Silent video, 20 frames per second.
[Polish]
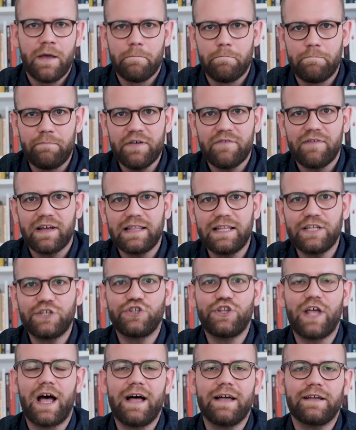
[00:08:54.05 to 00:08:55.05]
Bywa
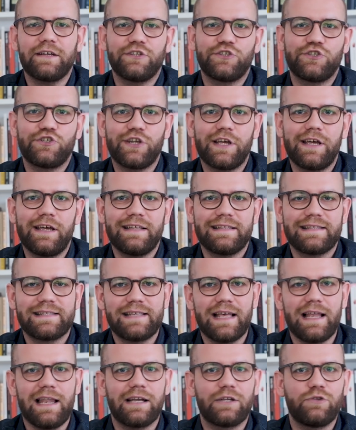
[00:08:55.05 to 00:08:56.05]
też tak, że
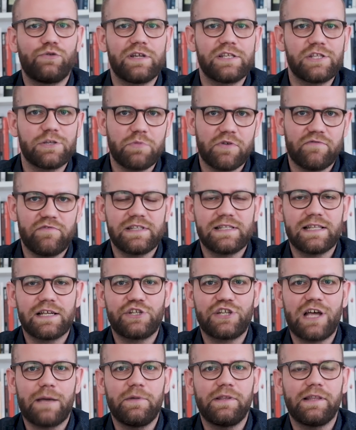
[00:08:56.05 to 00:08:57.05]
cele, które sobie
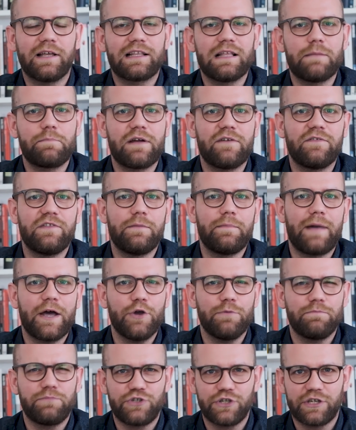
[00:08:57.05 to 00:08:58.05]
wyznaczamy, tak naprawdę
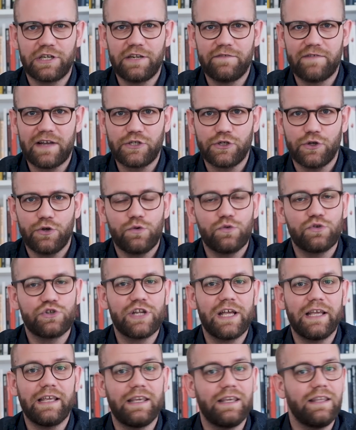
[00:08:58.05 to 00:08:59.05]
mają przykrywać
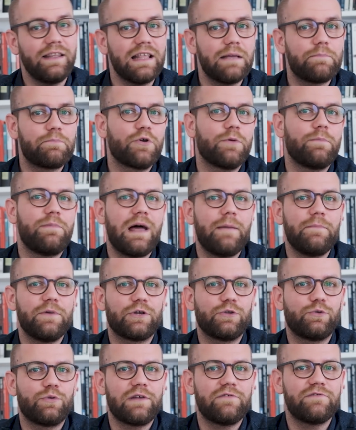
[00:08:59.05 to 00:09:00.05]
różne inne problemy,
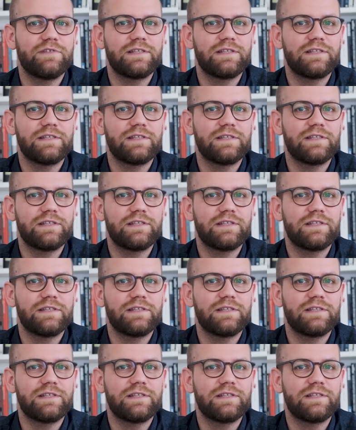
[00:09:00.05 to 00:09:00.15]
które